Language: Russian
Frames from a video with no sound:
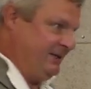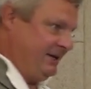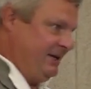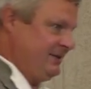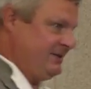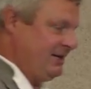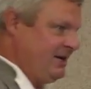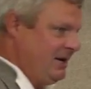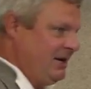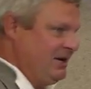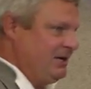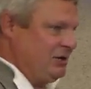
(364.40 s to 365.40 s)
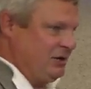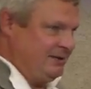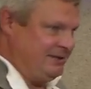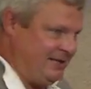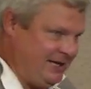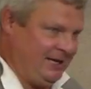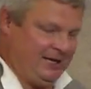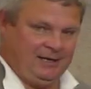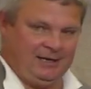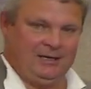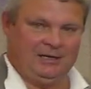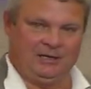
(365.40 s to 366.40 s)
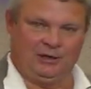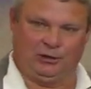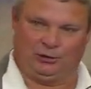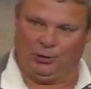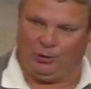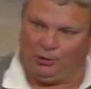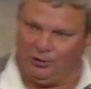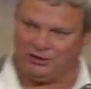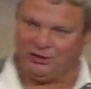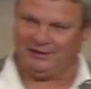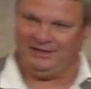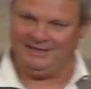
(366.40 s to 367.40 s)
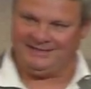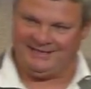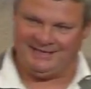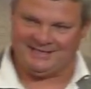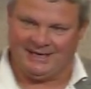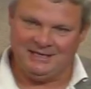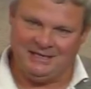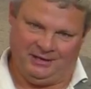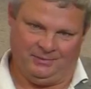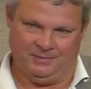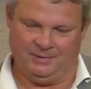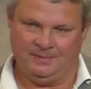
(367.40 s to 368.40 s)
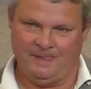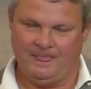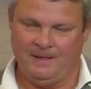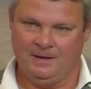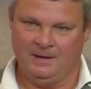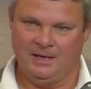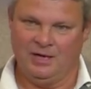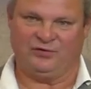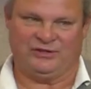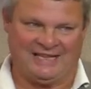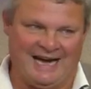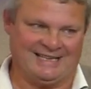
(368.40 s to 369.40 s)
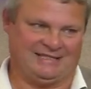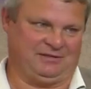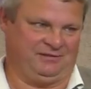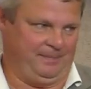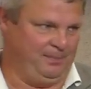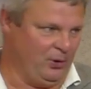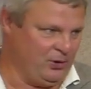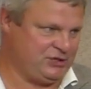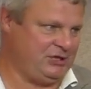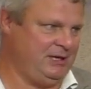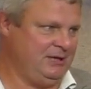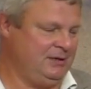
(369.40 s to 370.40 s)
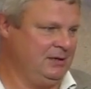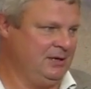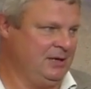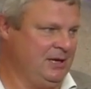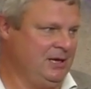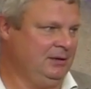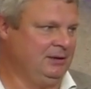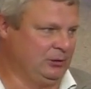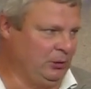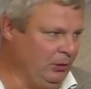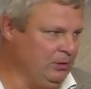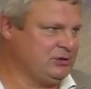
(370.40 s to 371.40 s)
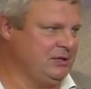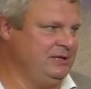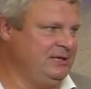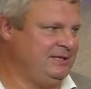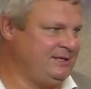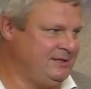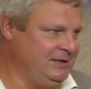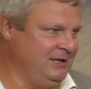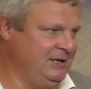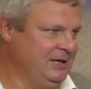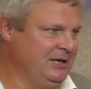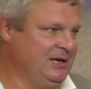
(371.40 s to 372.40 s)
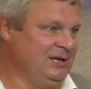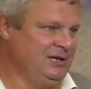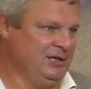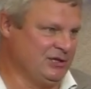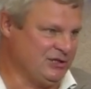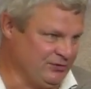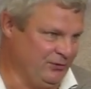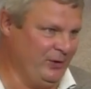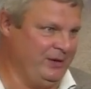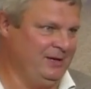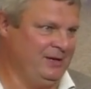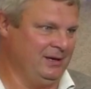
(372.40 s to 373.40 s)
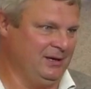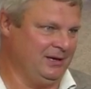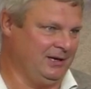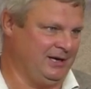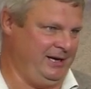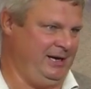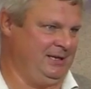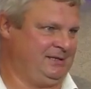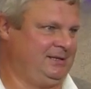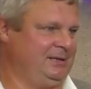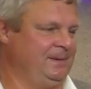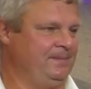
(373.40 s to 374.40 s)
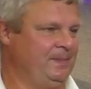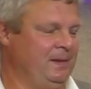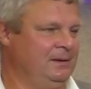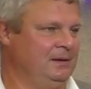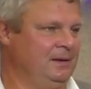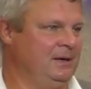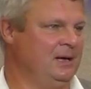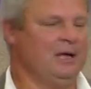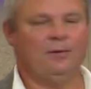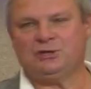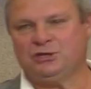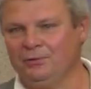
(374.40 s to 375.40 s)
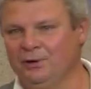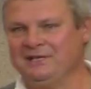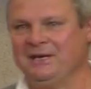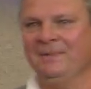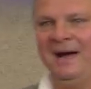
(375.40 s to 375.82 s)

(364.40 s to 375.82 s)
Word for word: раз, те, кто хочет идти за Ним в Царство Божье, должен нести свой крест. Вот сегодня мы